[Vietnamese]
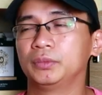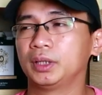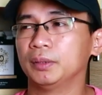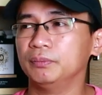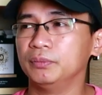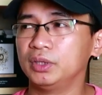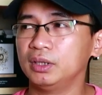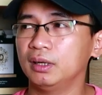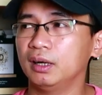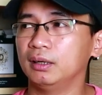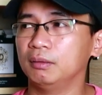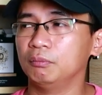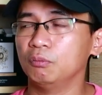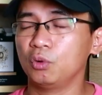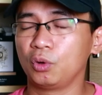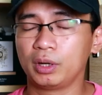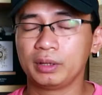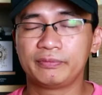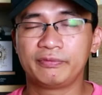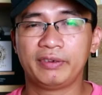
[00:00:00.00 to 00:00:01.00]
tầm
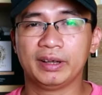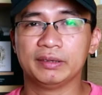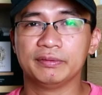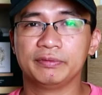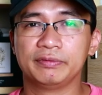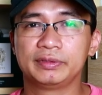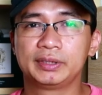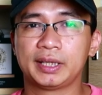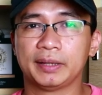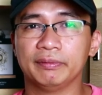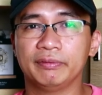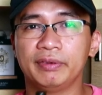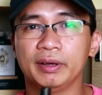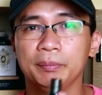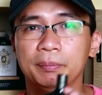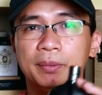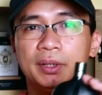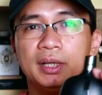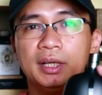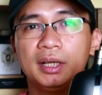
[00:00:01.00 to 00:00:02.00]
thường một cái sản
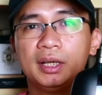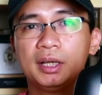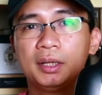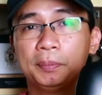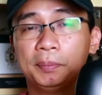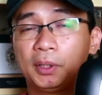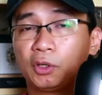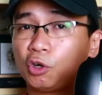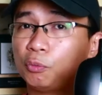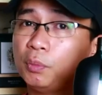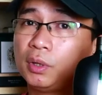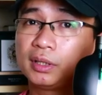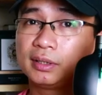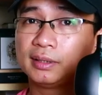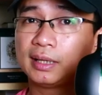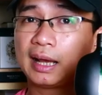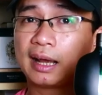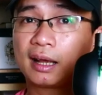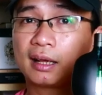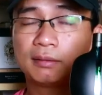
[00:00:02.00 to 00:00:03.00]
phẩm mà có mức
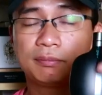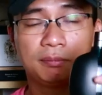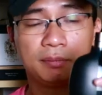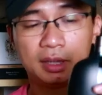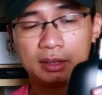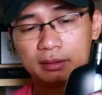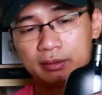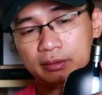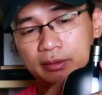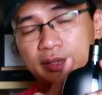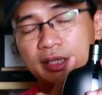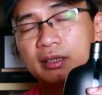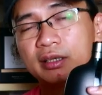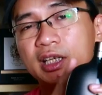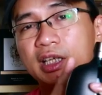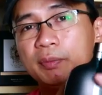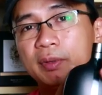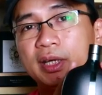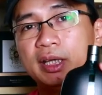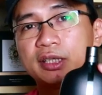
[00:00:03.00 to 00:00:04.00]
giá mà trước
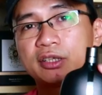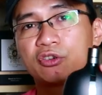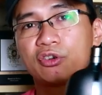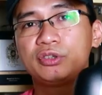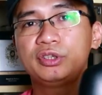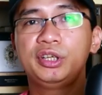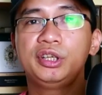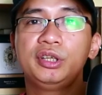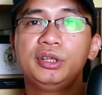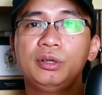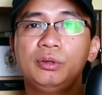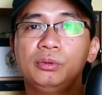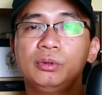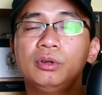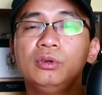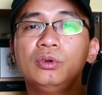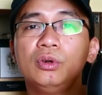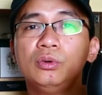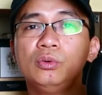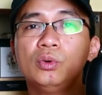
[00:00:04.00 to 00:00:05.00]
khi bị discontinue.
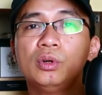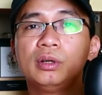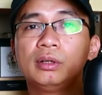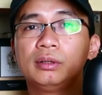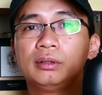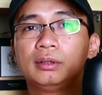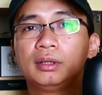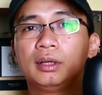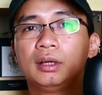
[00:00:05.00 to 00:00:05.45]
Nó luôn luôn